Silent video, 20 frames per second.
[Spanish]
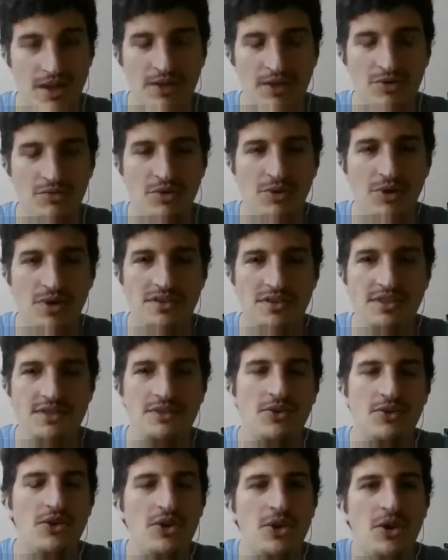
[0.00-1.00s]
es como vos
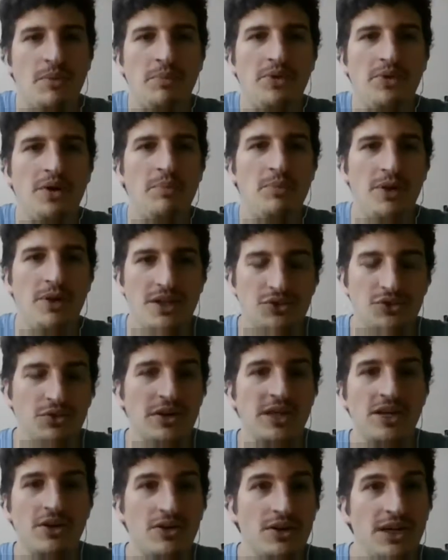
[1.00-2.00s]
decís, hoy los pibes por ahí
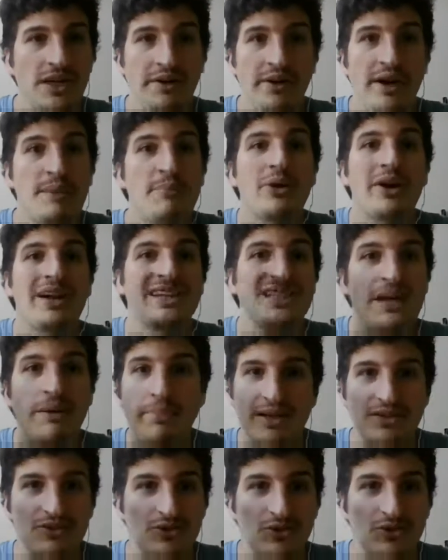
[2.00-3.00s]
sueñan con la NBA porque ya
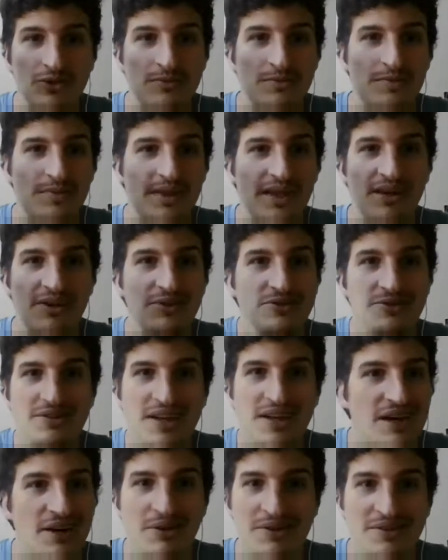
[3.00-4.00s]
pasó.
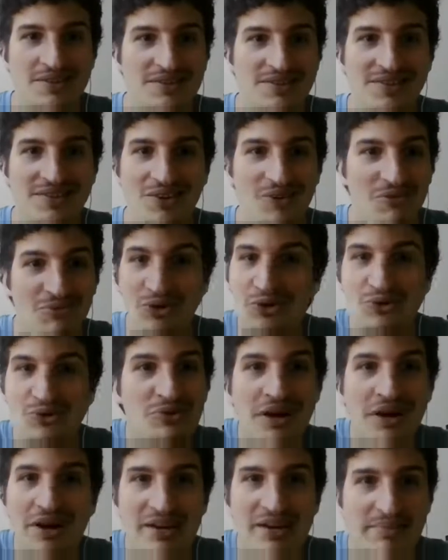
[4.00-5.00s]
con vos
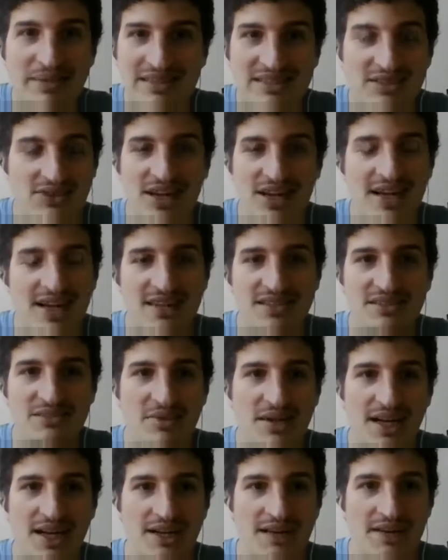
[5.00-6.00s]
nunca había pasado nada
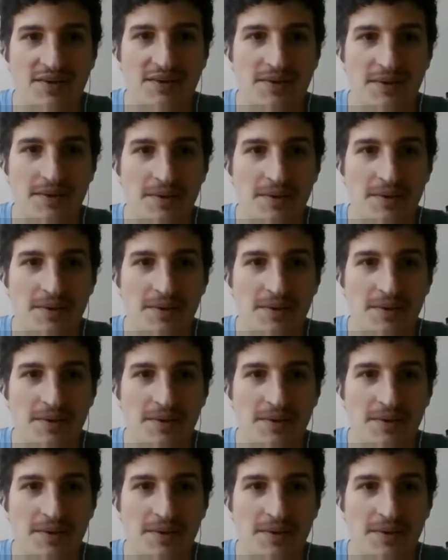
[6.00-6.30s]
similar.